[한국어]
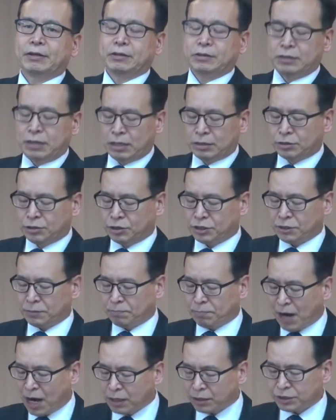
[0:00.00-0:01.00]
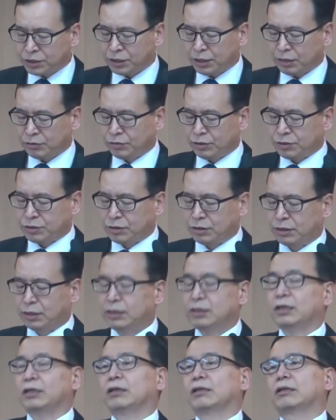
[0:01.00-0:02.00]
그러나 그것이 방치가 되었을
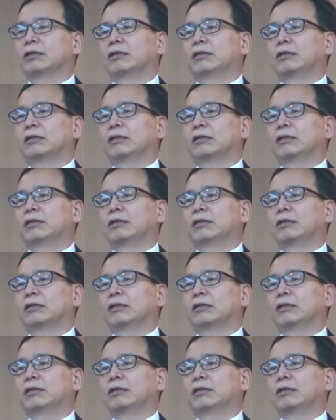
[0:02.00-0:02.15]
때에